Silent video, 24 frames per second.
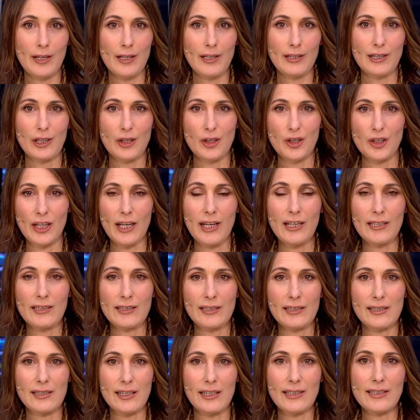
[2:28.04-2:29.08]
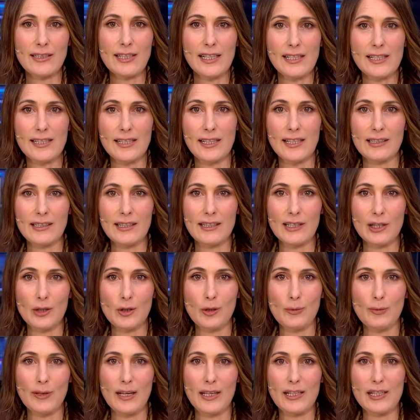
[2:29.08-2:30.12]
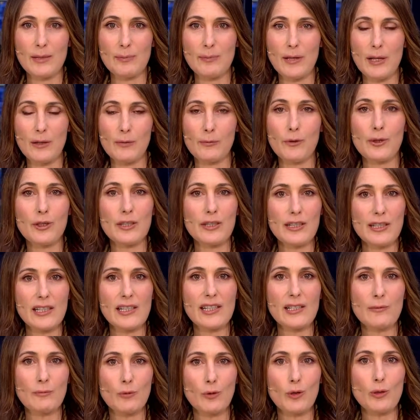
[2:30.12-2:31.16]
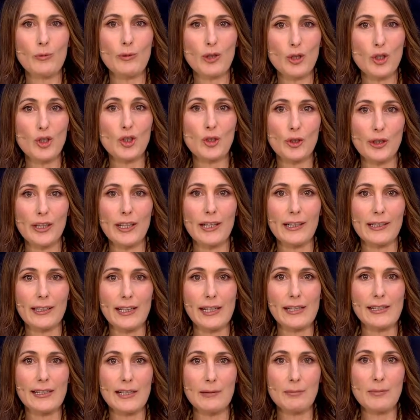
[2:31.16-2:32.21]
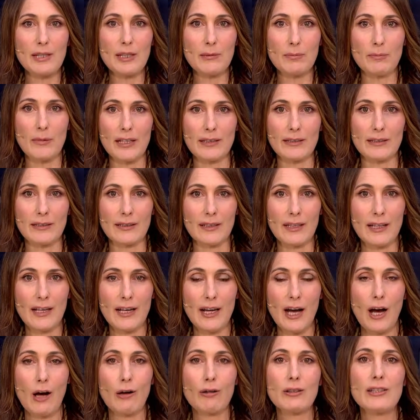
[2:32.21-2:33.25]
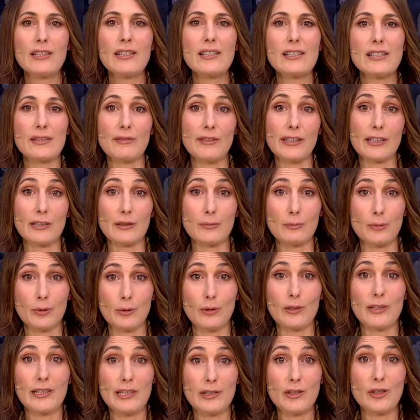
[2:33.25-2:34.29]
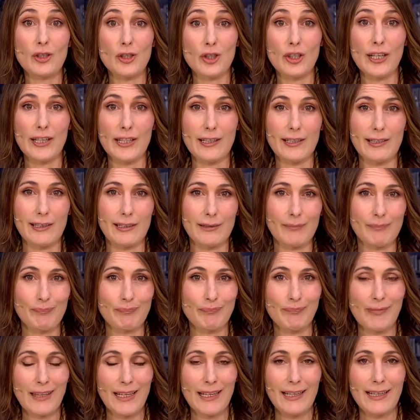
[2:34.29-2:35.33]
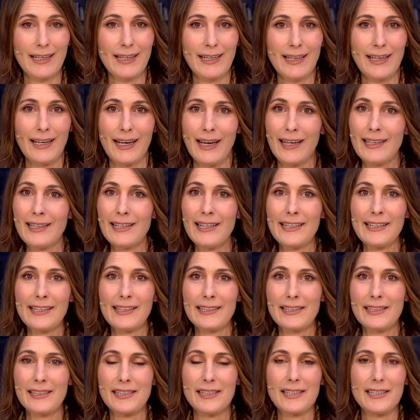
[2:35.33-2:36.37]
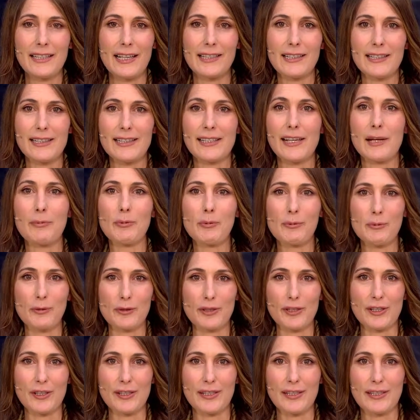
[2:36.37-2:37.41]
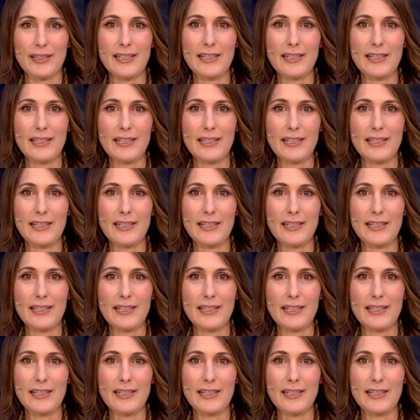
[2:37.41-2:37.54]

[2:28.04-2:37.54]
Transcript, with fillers: Der Staat als Anteilseigner der Commerzbank würde diese wohl mit Steuergeldern mitmachen. Auch dies wäre politisch heikel. Anlegern ist dies alles sehr bewusst.